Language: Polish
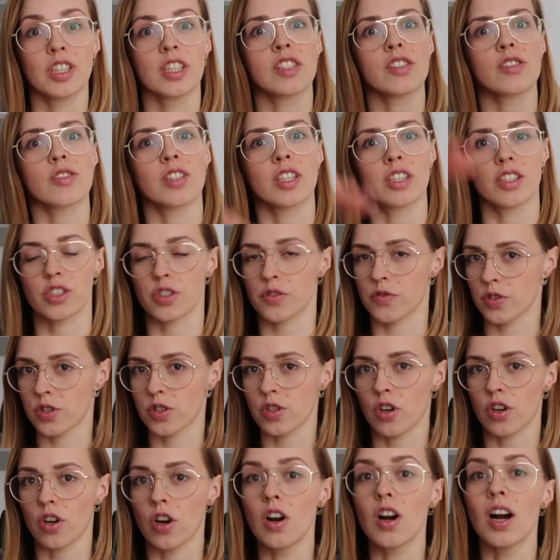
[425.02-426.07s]
Nie jest ona też
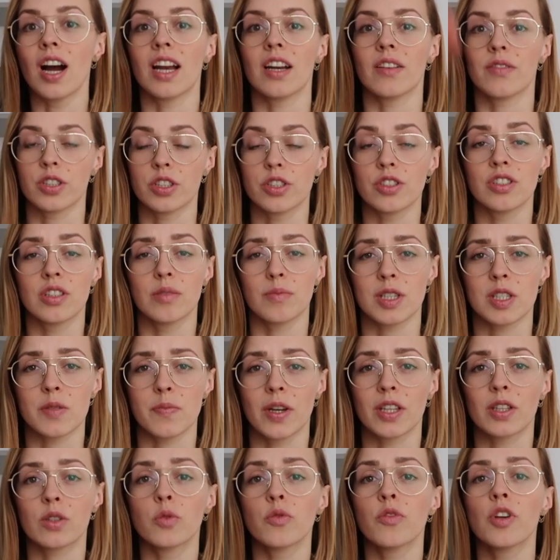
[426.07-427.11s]
wysoko, ale właśnie nie ma
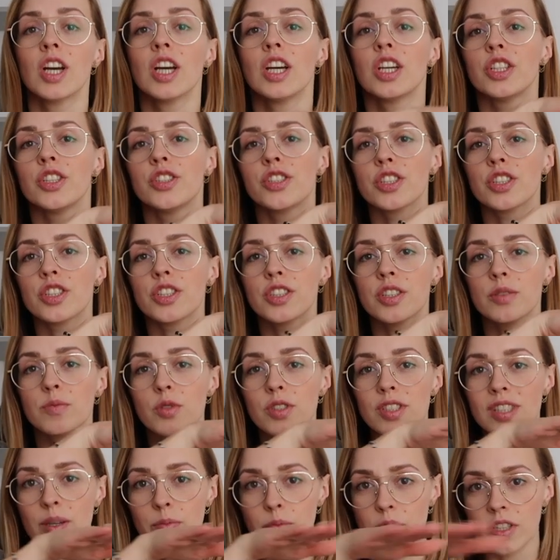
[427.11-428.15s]
spadków i dzięki temu
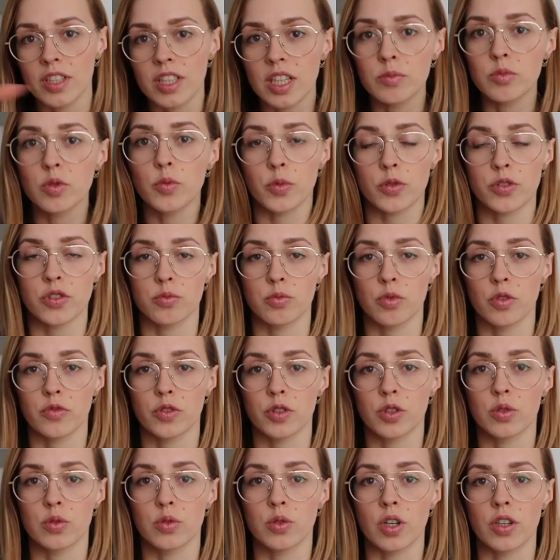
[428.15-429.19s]
stabilnemu
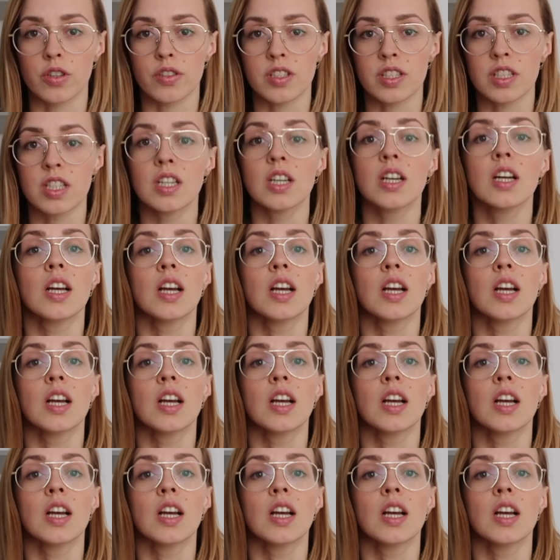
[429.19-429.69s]
poziomowi glukozy